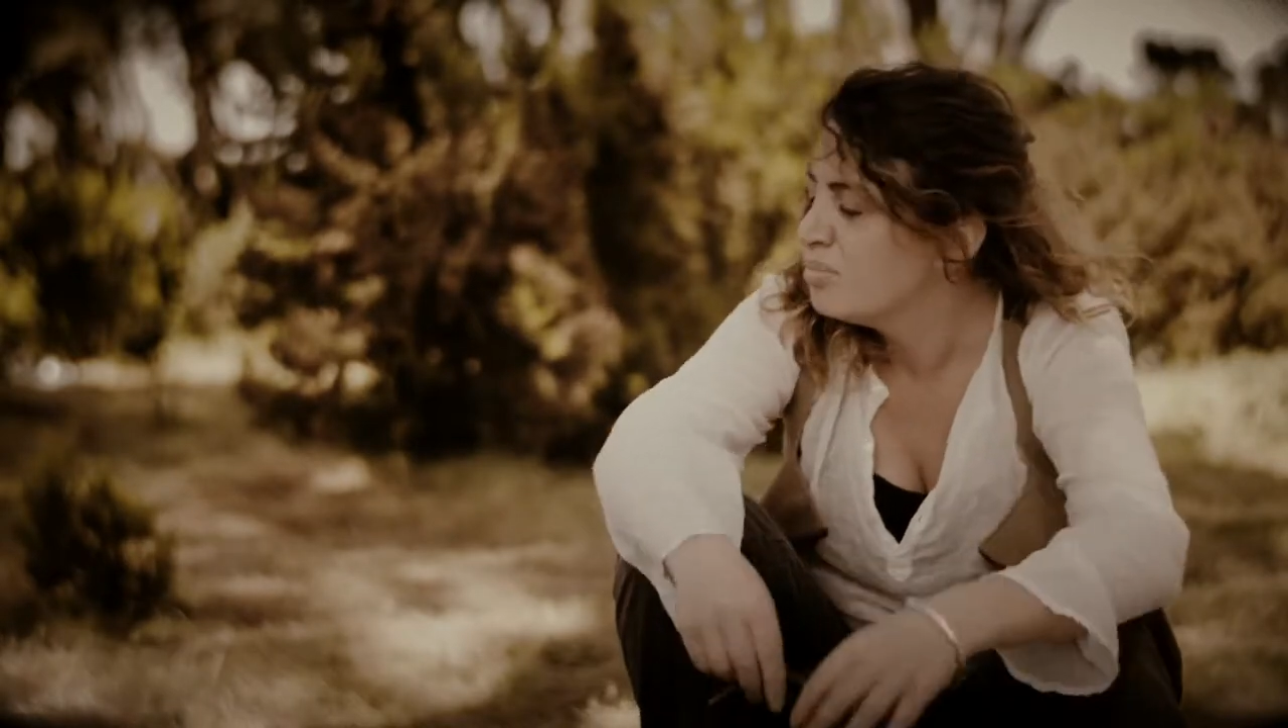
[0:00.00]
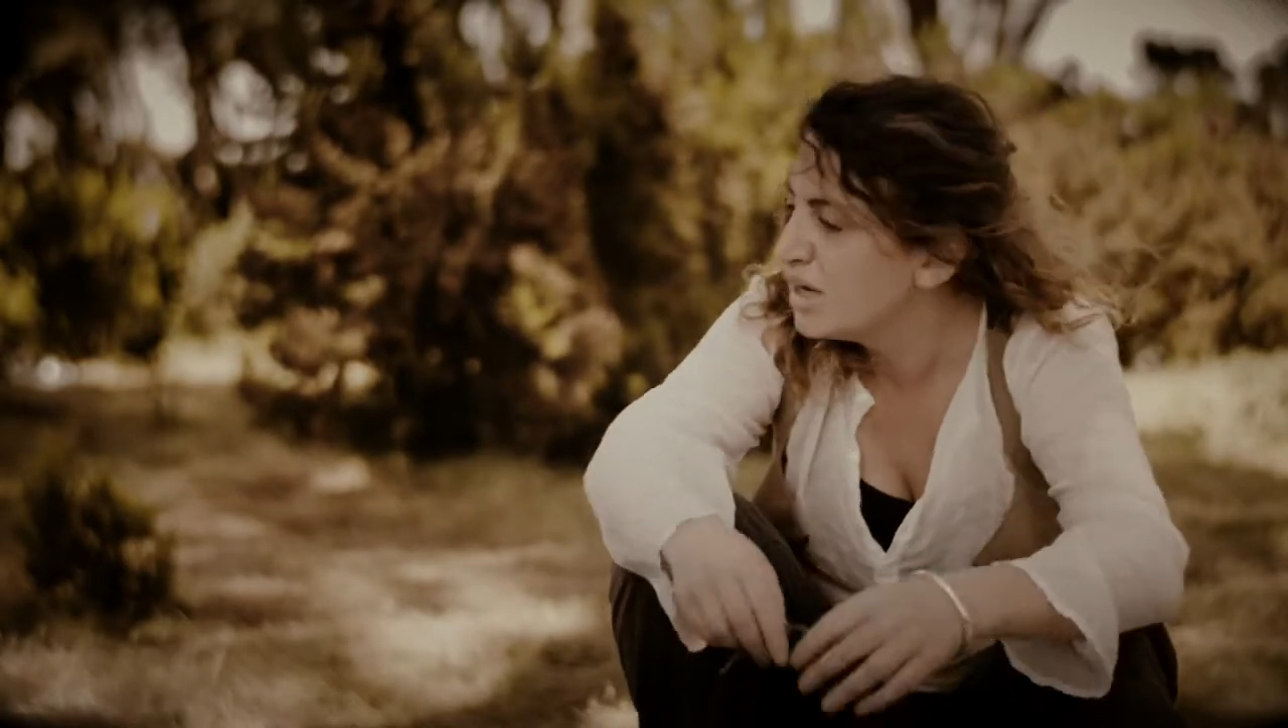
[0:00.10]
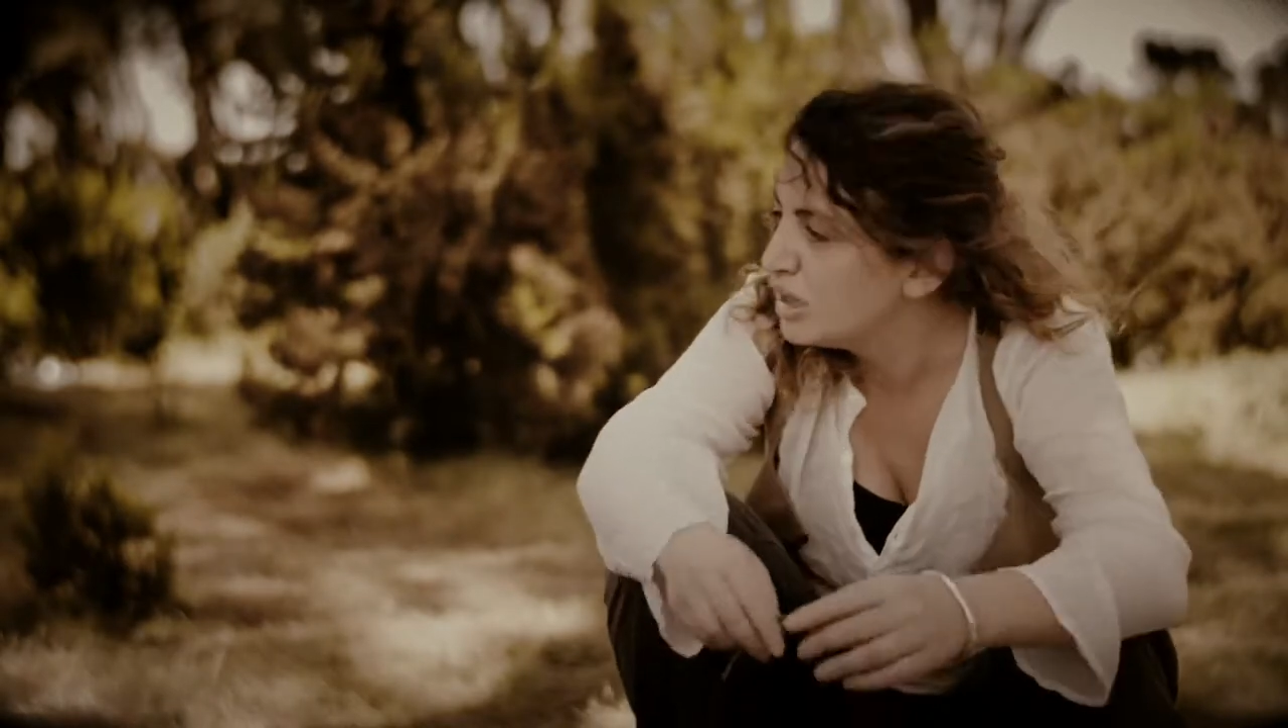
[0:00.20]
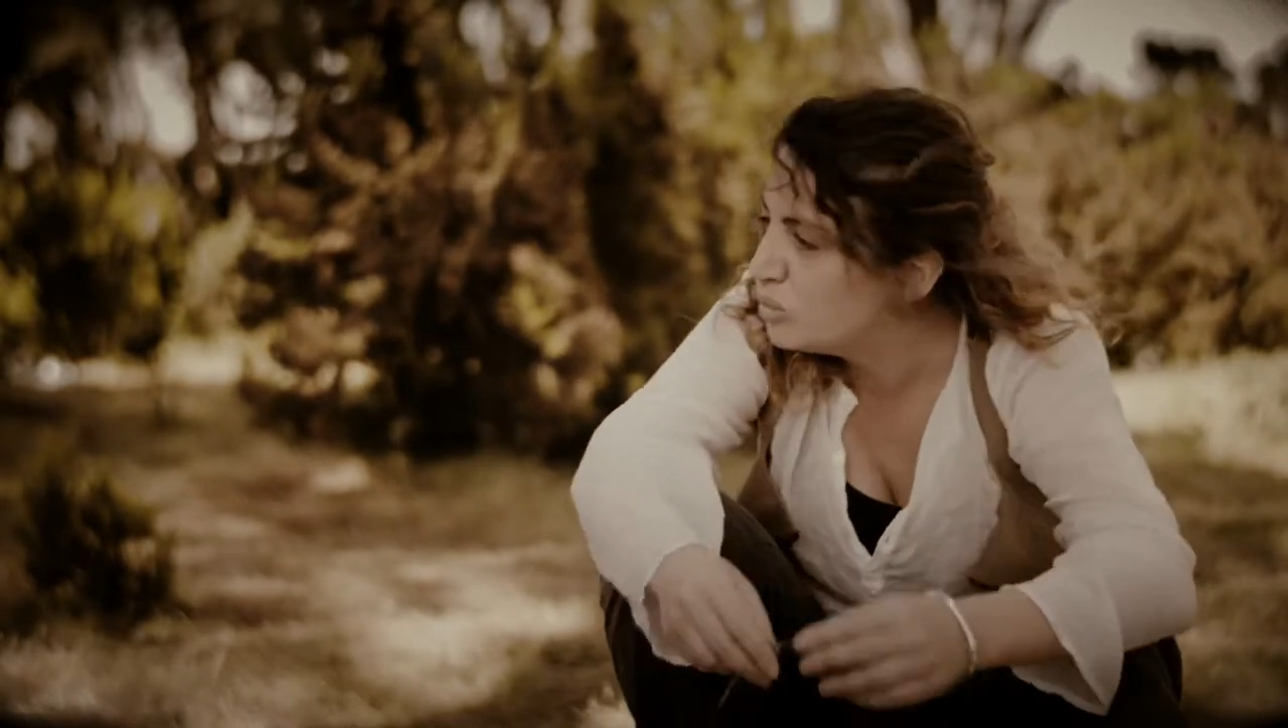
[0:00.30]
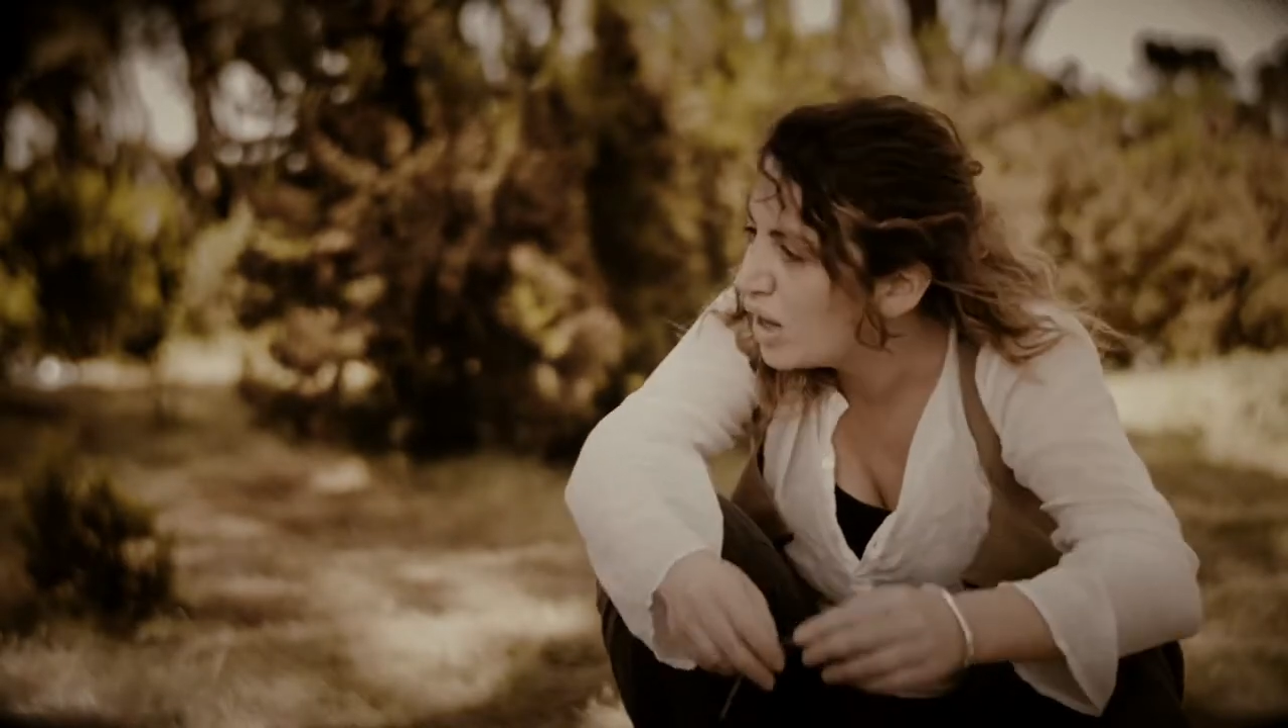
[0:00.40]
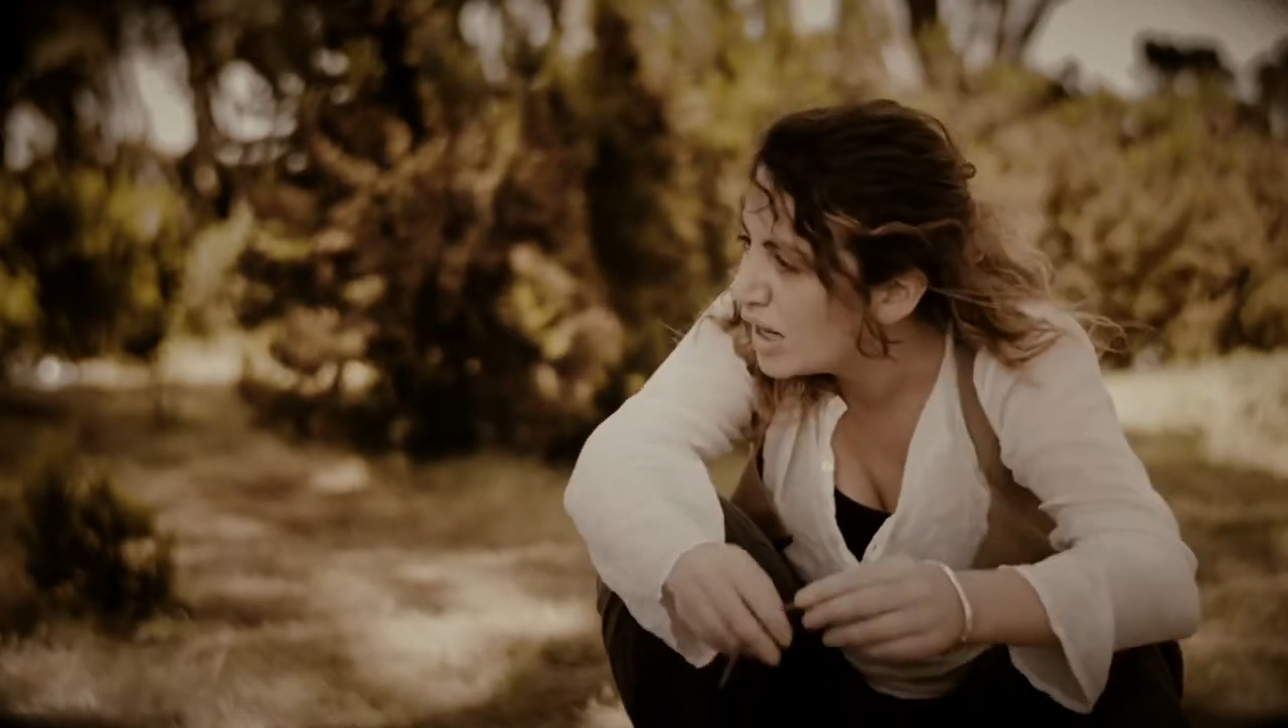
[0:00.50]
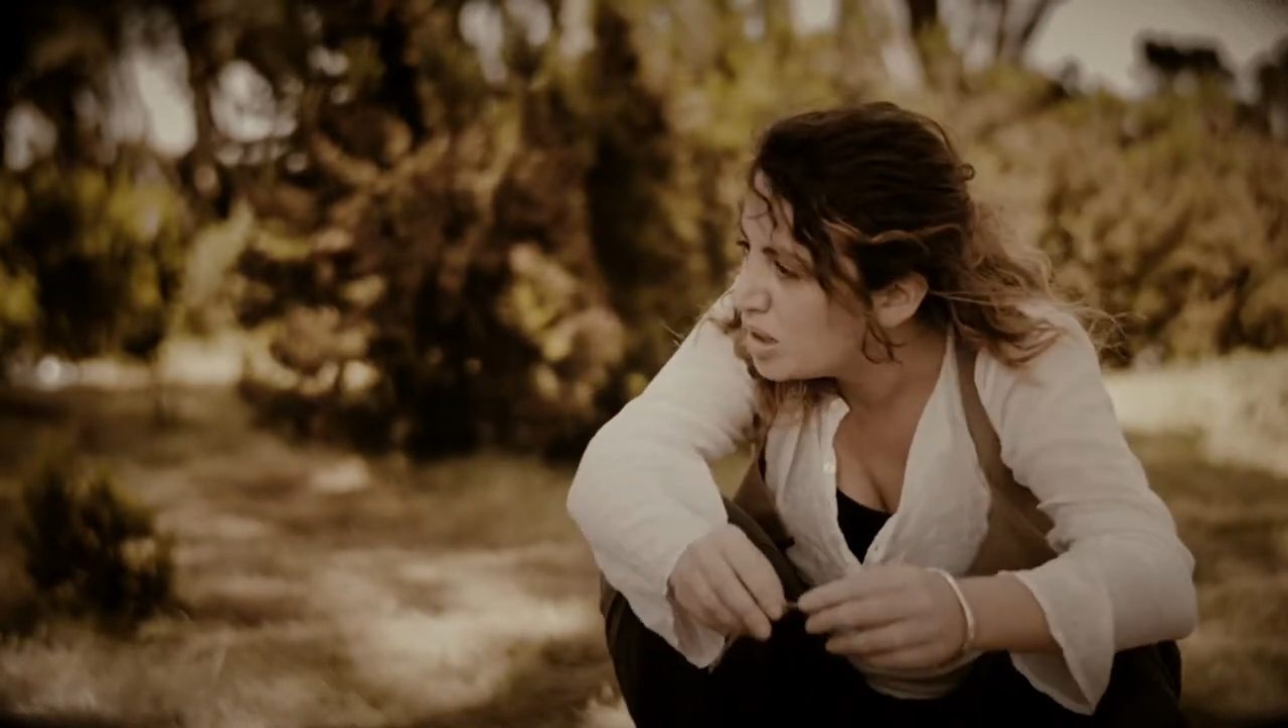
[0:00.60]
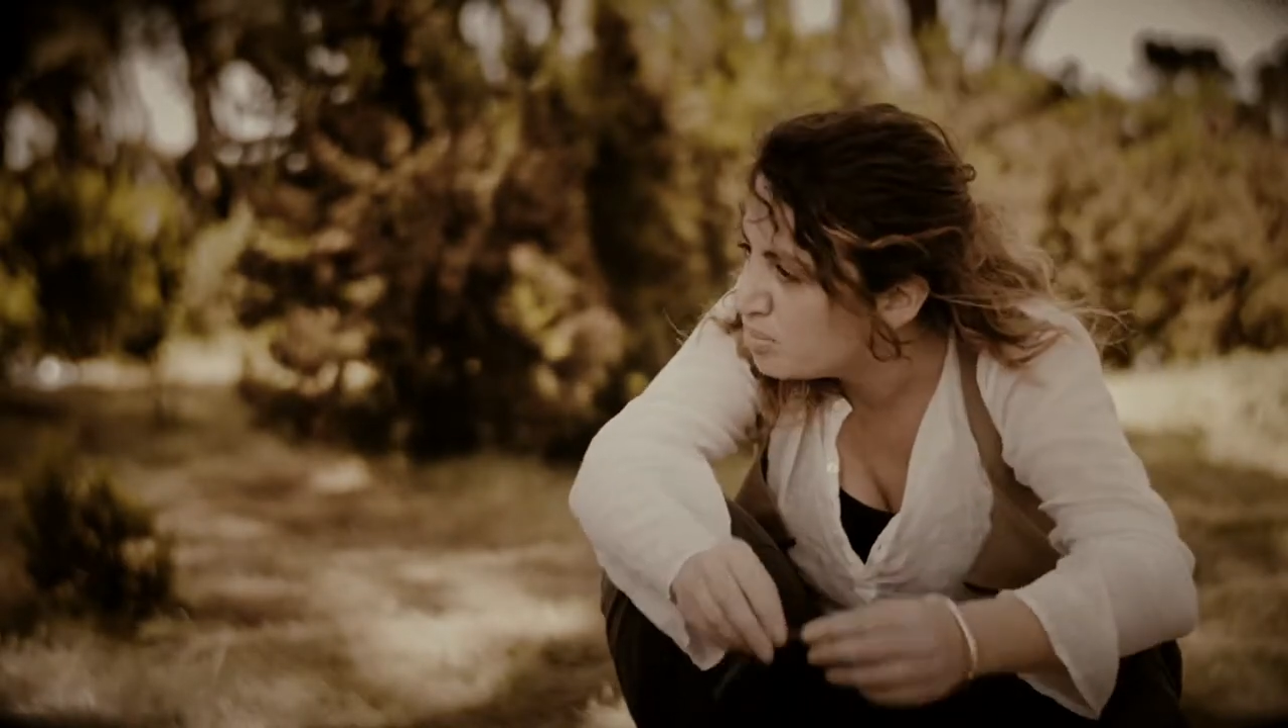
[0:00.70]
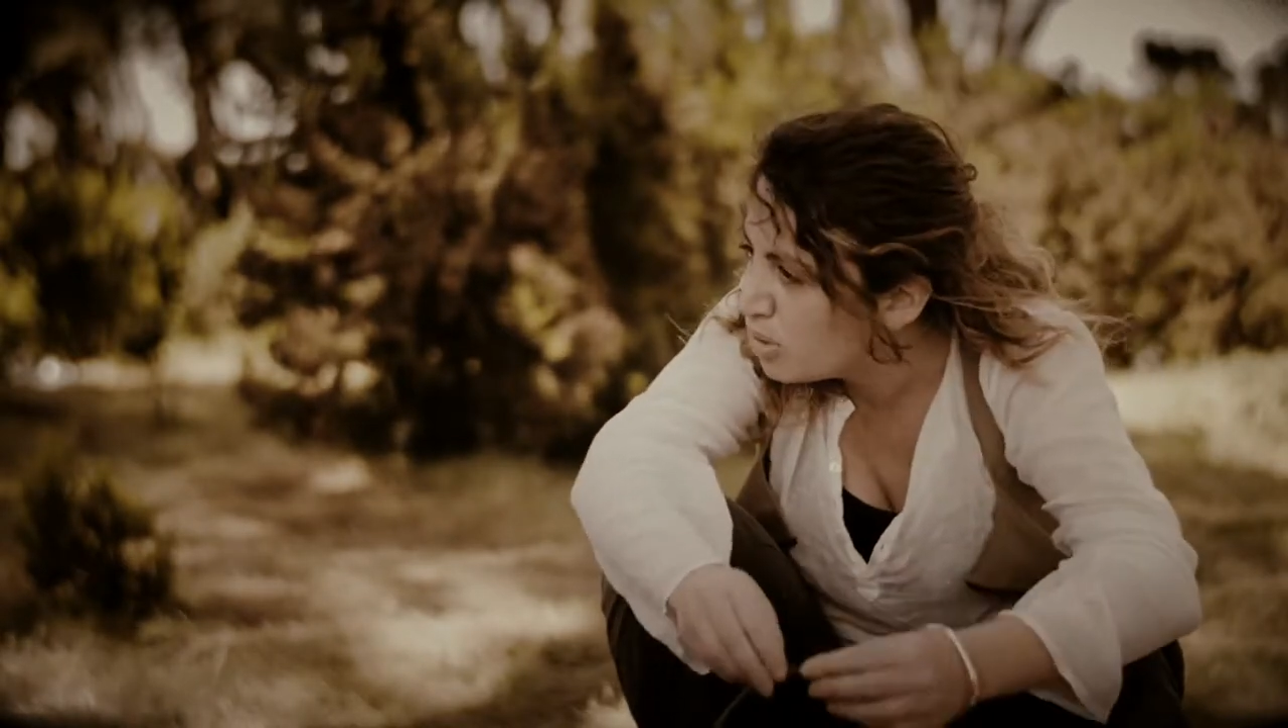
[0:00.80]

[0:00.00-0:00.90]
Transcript: Per educare il